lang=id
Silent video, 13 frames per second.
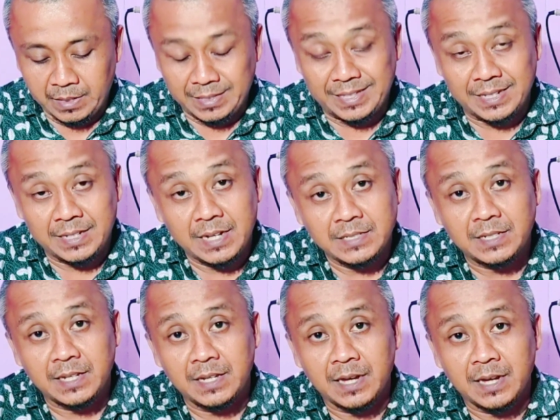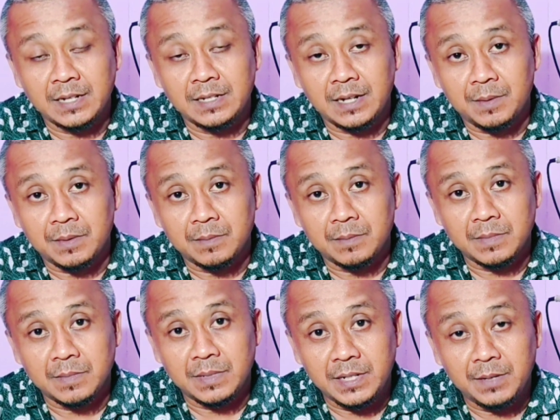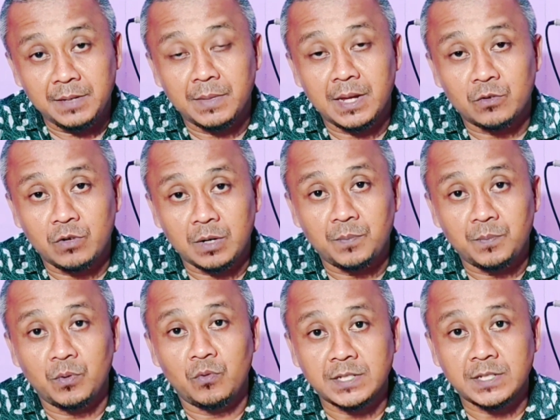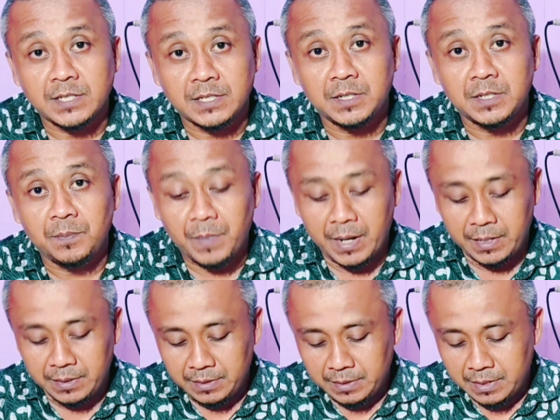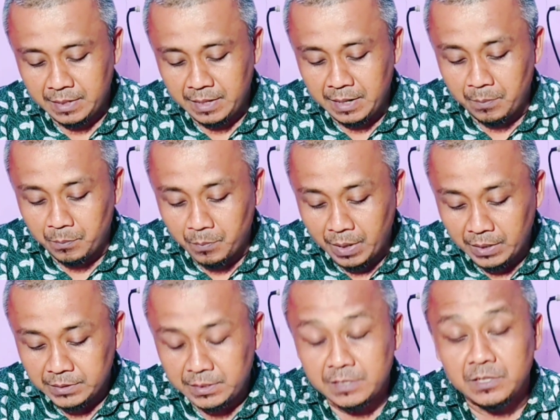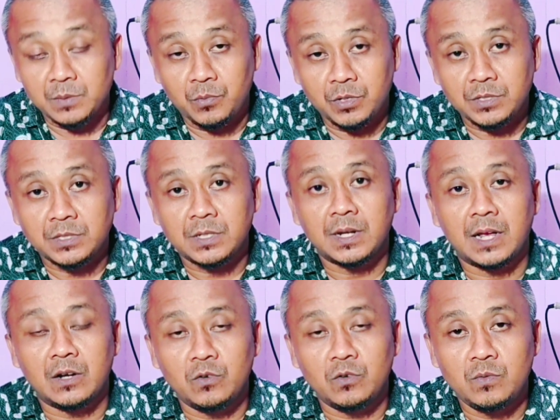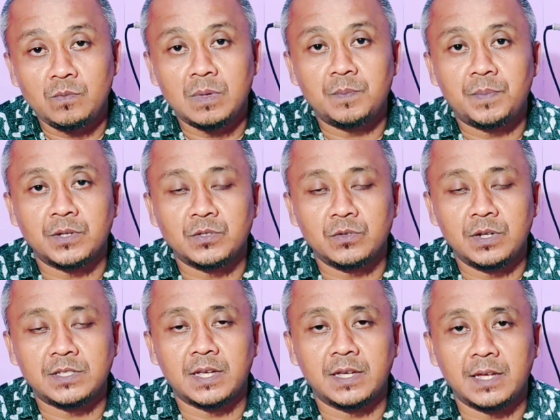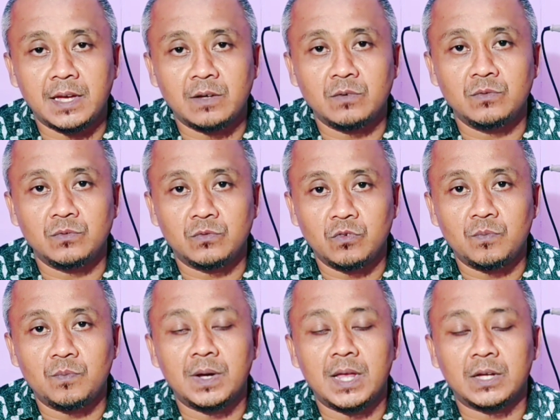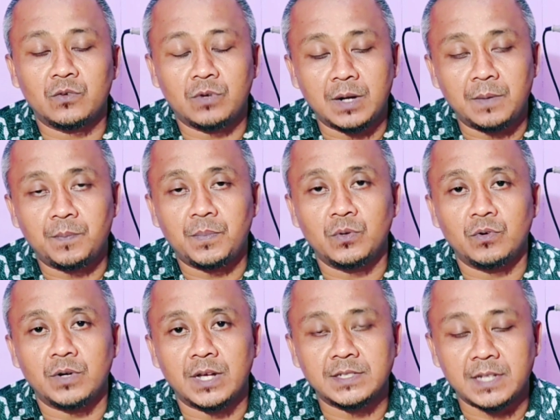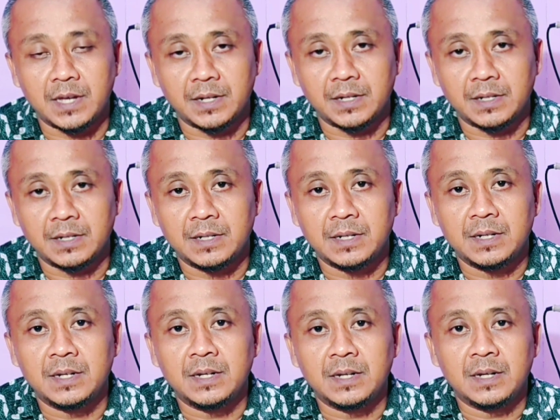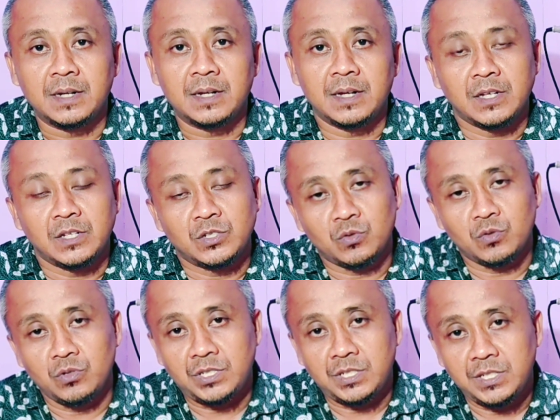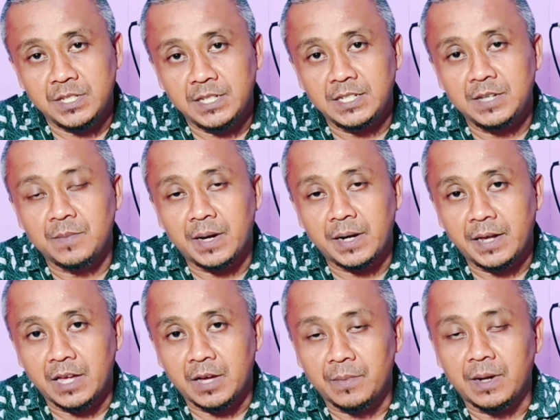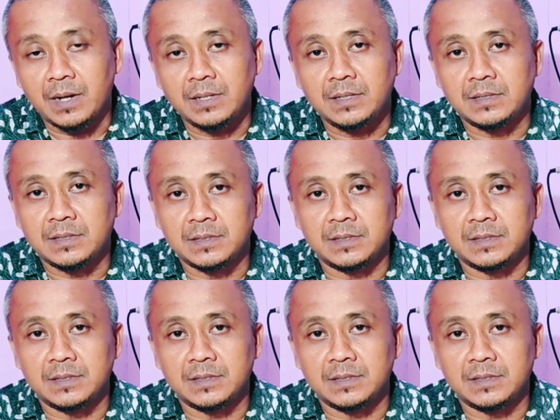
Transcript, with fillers: Ketika saya hendak ingin melakukan pelunasan cepat, bank tersebut selalu mempersulit saya untuk melakukan pelunasan. Solusinya gimana ya bang?